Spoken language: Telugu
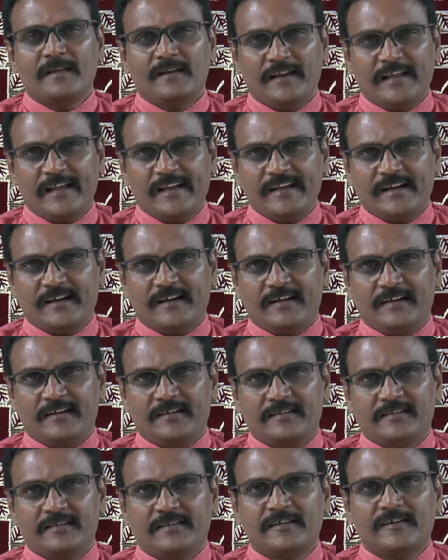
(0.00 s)
లేక
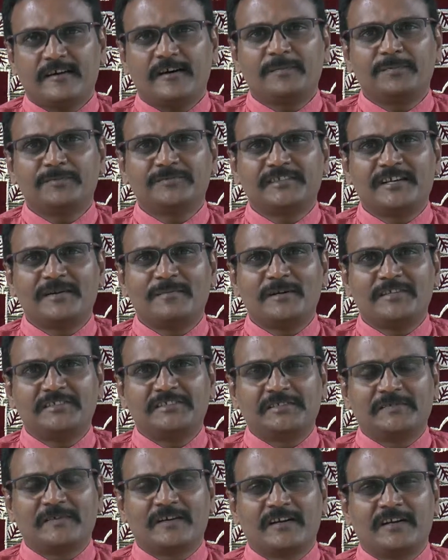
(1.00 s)
కాపు
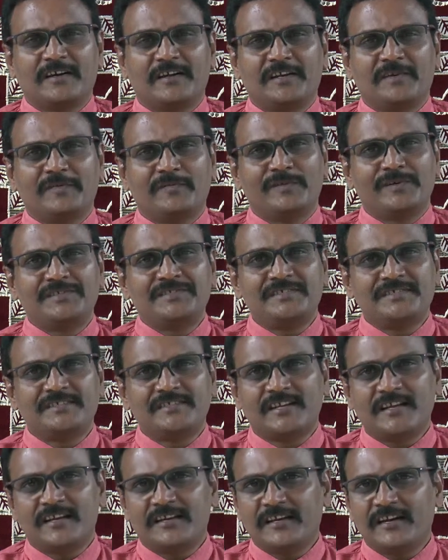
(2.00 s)
సామాజిక వర్గాన్ని
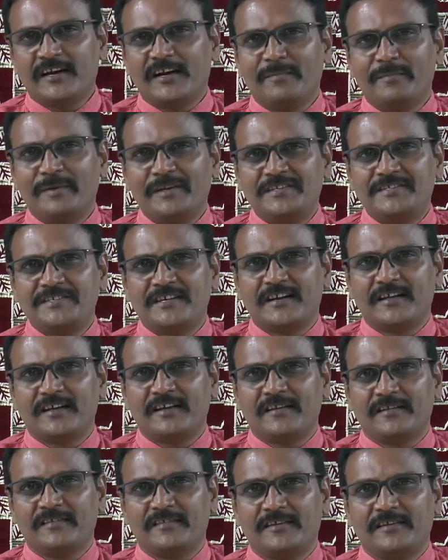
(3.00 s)
వంచడానికి హామీ ఇచ్చాడా
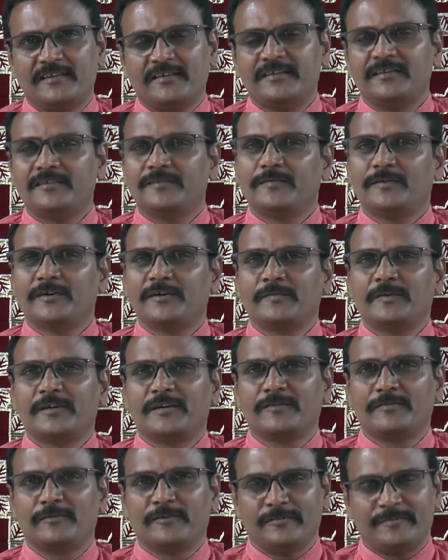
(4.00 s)
అన్నది ఒక
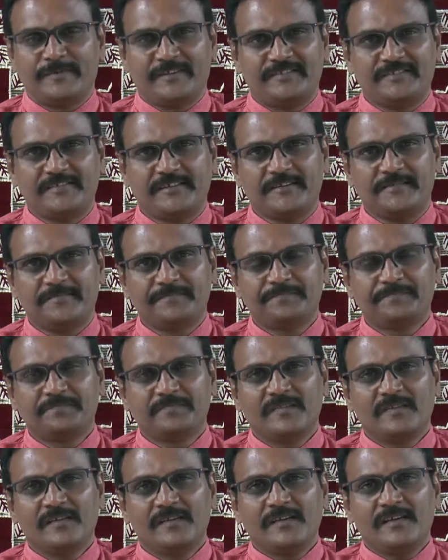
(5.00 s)
వర్గంలో ప్రశ్న
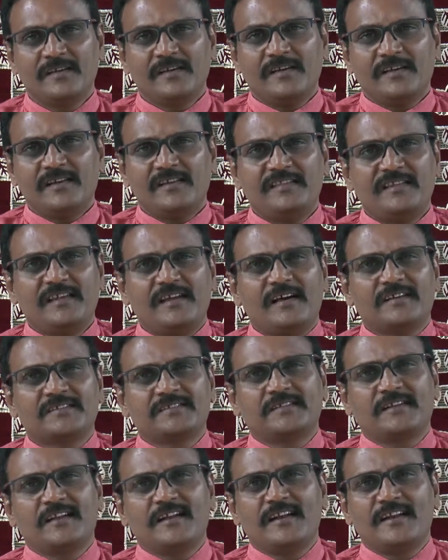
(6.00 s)
ఇది
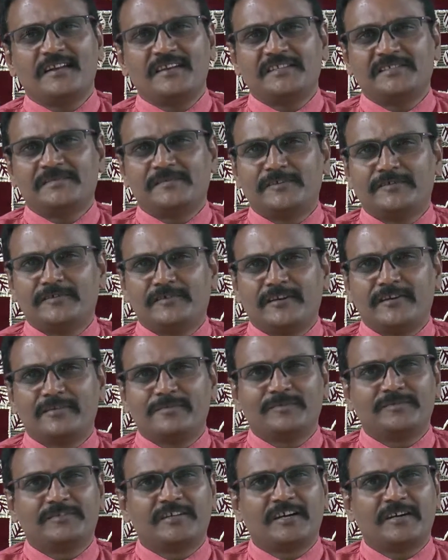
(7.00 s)
అక్షరాల నిజం అంటున్నారు
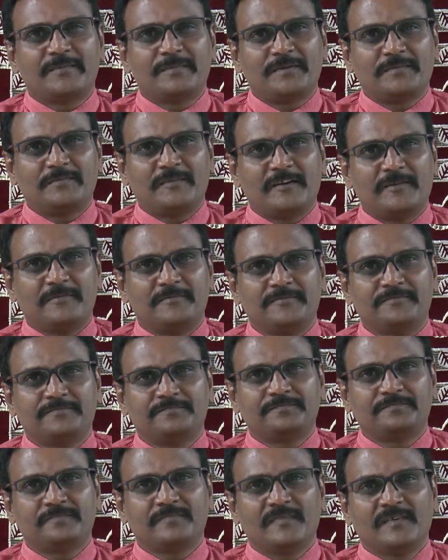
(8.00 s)
ముద్రగడ పద్మనాభం
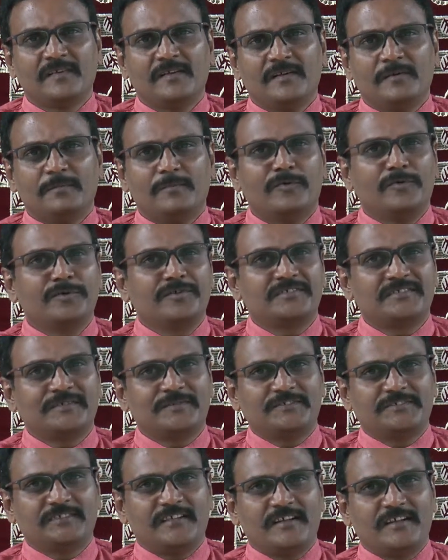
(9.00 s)
మూడు
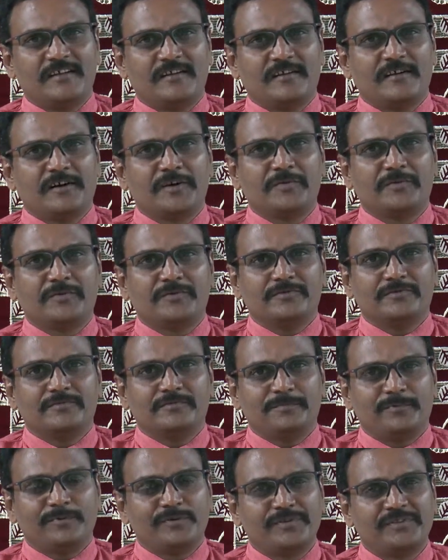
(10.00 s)
సంవత్సరాల గడువు
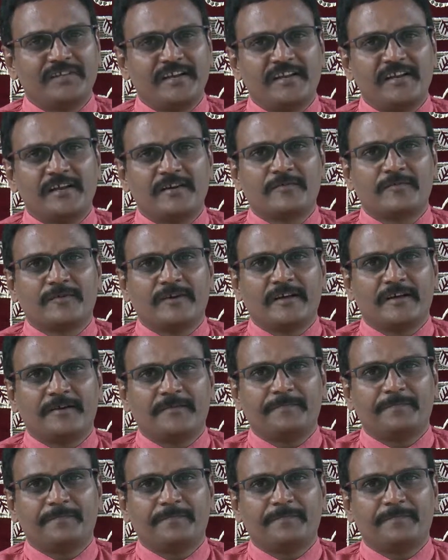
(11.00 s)
పూర్తయినా కూడా